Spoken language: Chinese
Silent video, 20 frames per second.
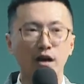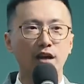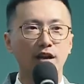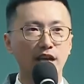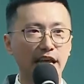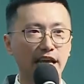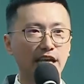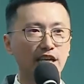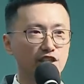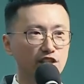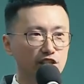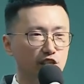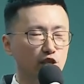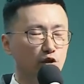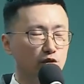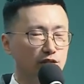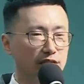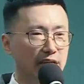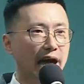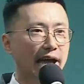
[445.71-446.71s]
领袖
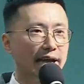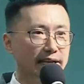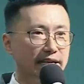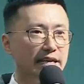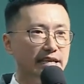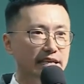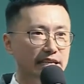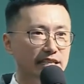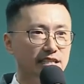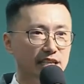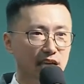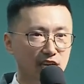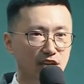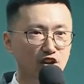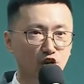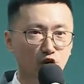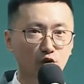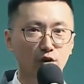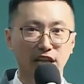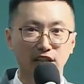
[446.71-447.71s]
才可以成
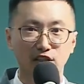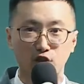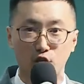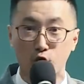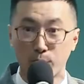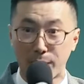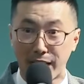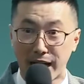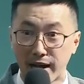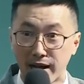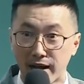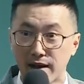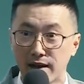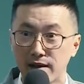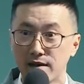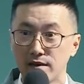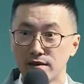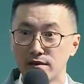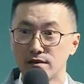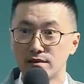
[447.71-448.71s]
功，认同吗？
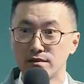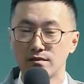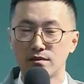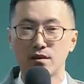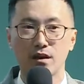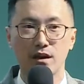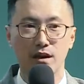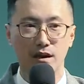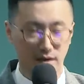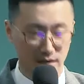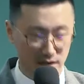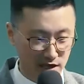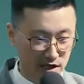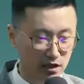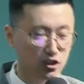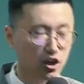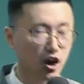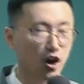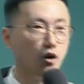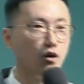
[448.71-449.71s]
认
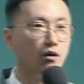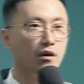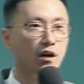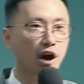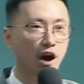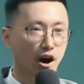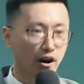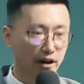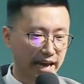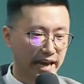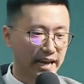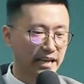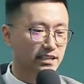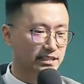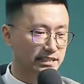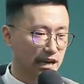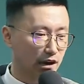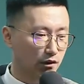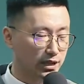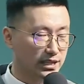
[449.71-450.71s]
同。OK，
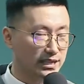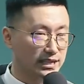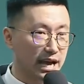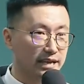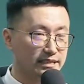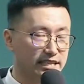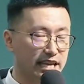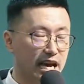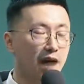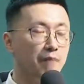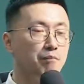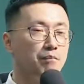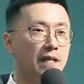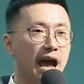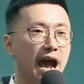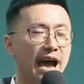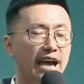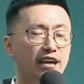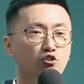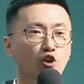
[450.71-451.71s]
想问大家，
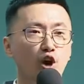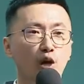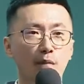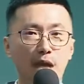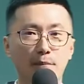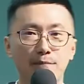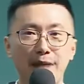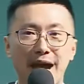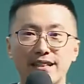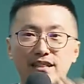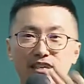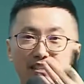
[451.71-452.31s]
爱多美卖的